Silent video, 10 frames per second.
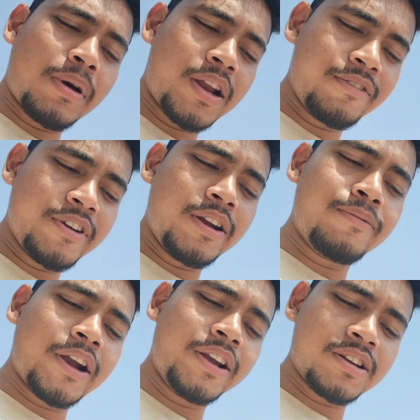हमारे फ्रीडम
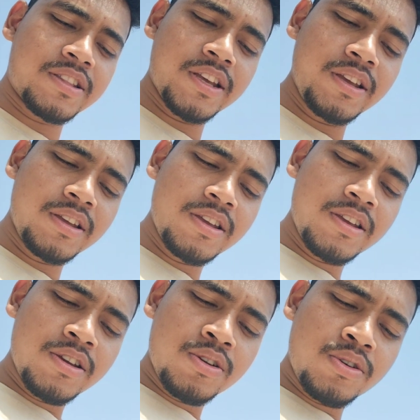फाइटर्स थे
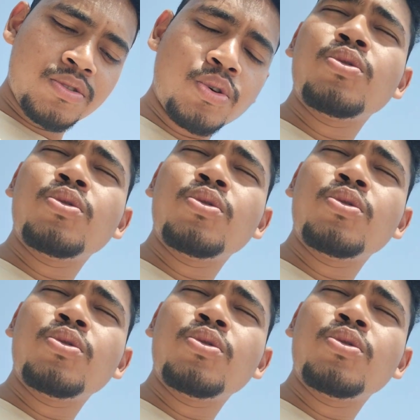तो